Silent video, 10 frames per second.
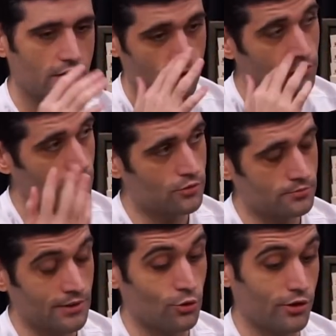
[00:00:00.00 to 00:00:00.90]
Isso foi é uma,
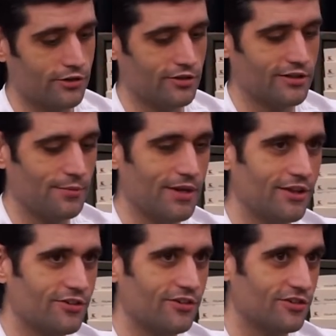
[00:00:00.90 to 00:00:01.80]
uma conquista também da
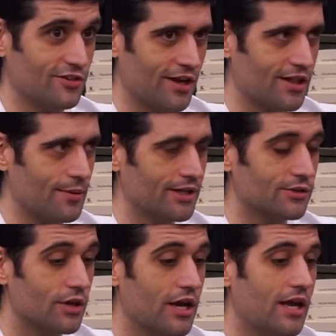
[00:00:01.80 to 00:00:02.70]
gente, de reclamar tanto.